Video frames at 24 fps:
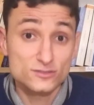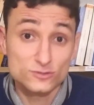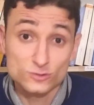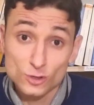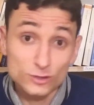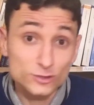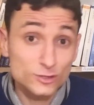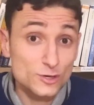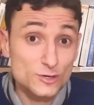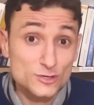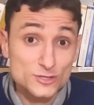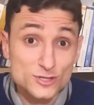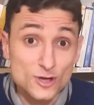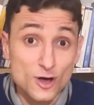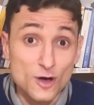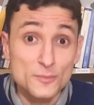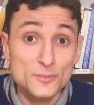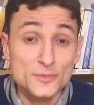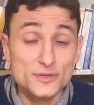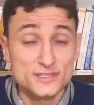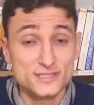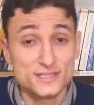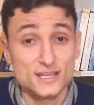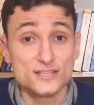d'autres
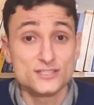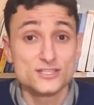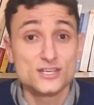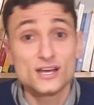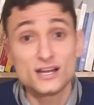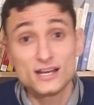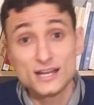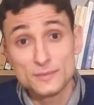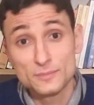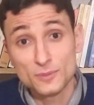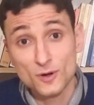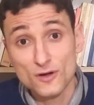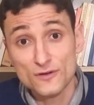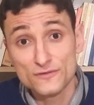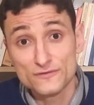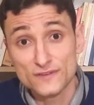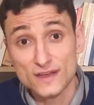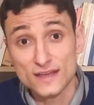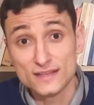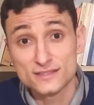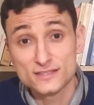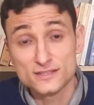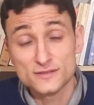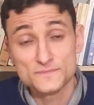hommes, c'est-à-dire les
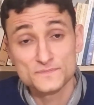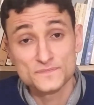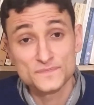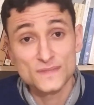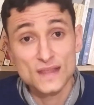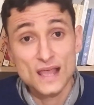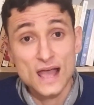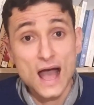prophètes.